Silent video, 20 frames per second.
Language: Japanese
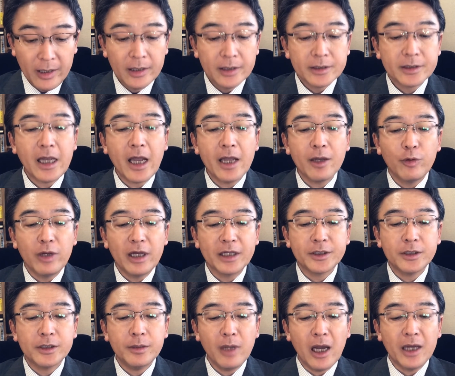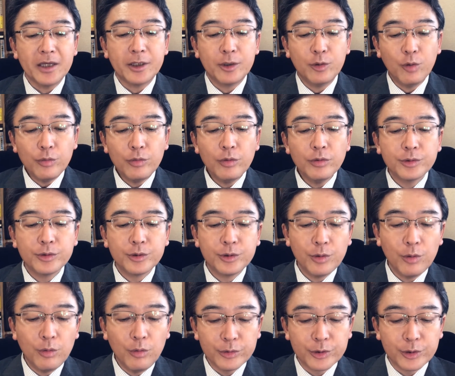最後8つ目が、人の
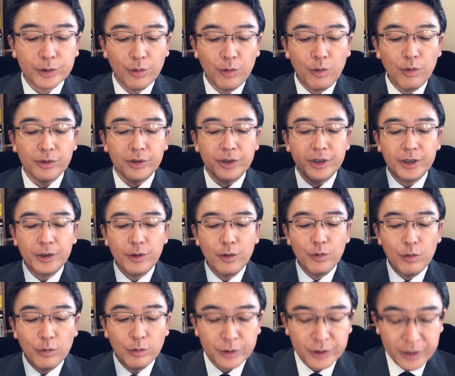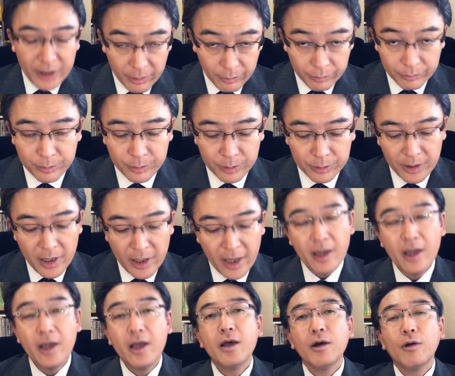長所を利用せよっていうね、
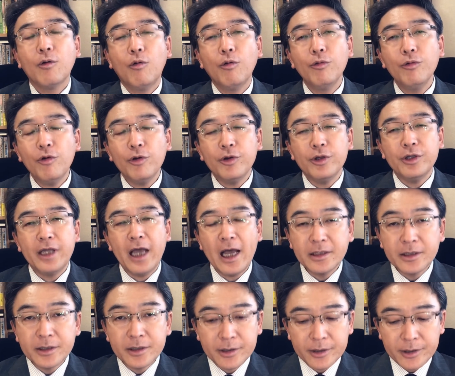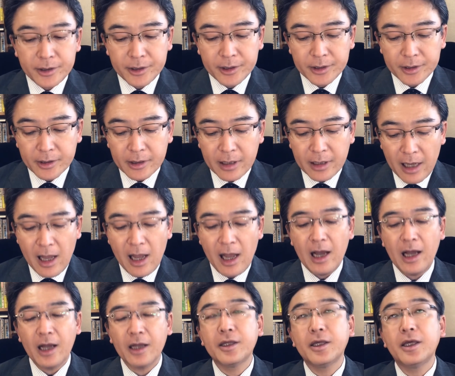この8つ
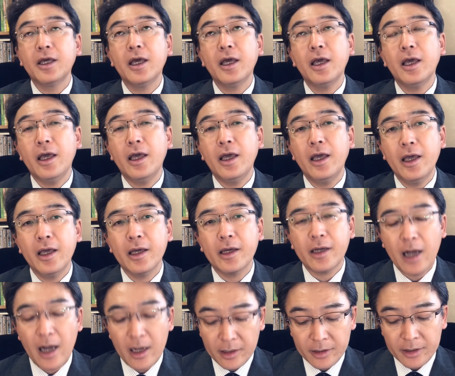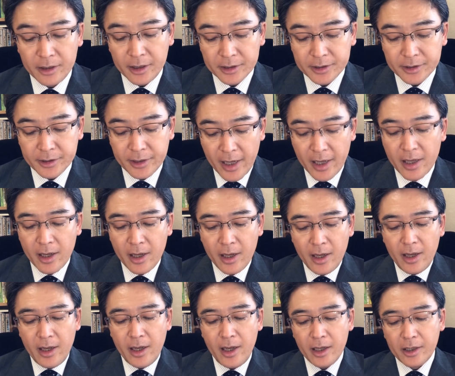が経営管理ですね、
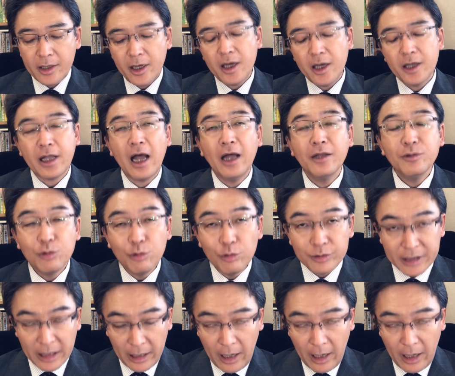経営担当者